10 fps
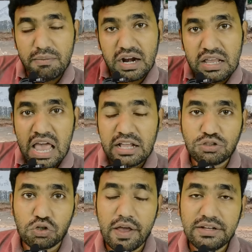আবার
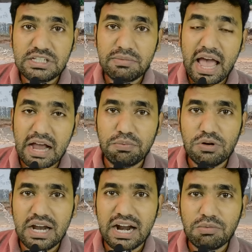ছয় ইঞ্চি বা এক
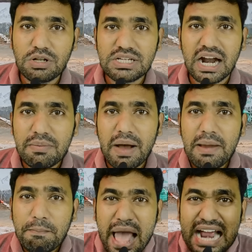ফুট লেয়ারে বলছেন আরে ভাই
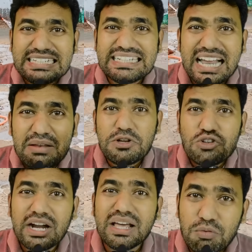প্র্যাকটিক টেকনিক্যাল
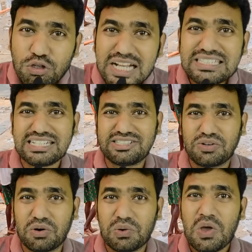বিষয়টা বোঝার চেষ্টা
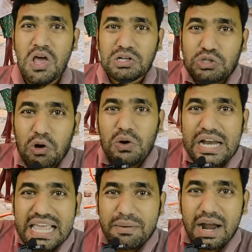করো যখন
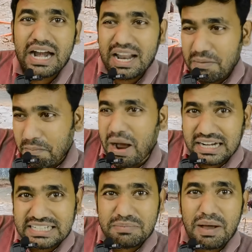লেবাররা
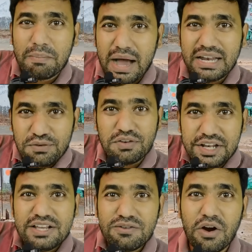মাটি বা বালি
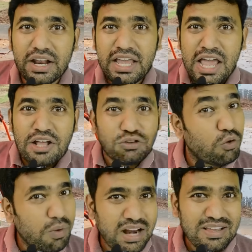ফিলিং করে
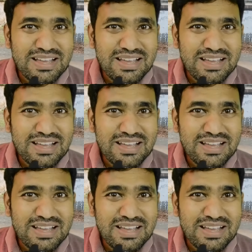তোমার